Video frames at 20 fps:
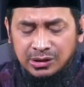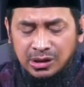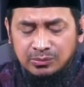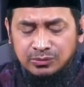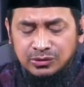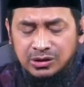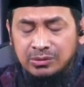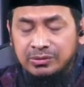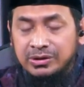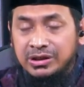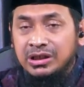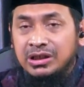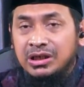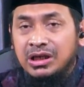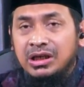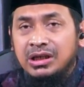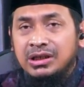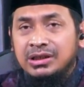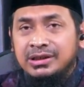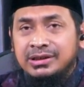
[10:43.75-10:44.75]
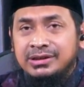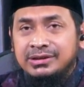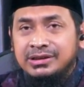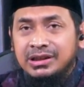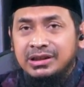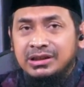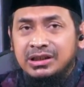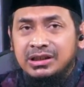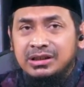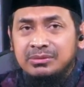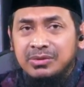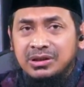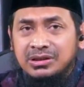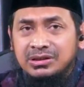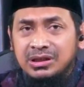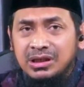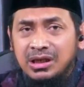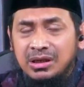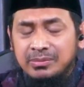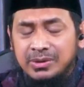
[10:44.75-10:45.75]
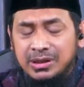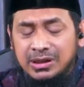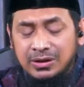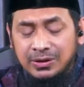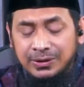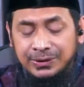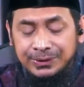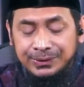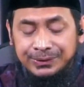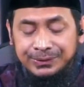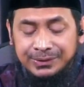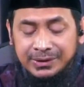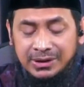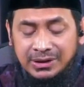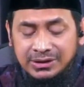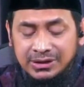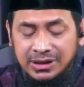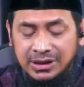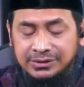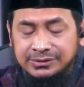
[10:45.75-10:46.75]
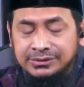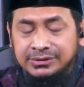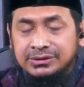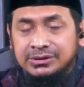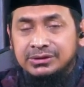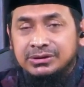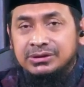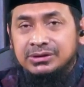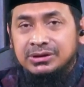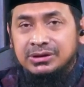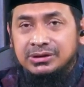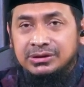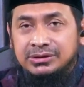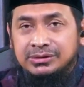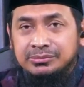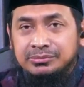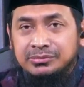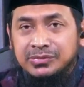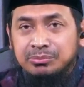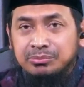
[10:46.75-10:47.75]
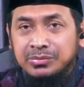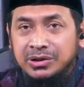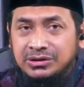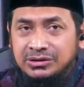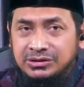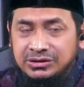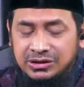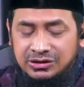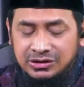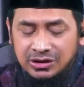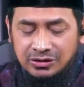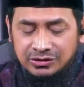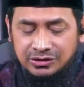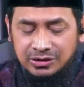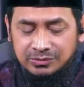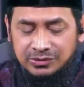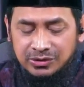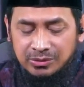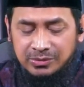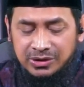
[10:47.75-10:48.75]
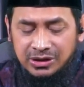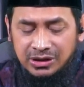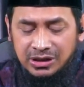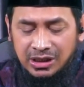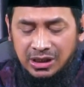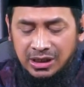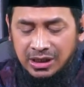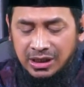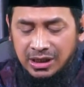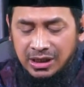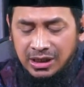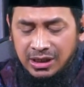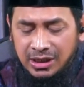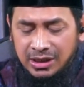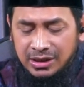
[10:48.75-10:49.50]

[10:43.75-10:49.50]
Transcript: munawiina yang jadi masalah bagi orang-orang yang yang membenci Syekh Islam Taimiyah adalah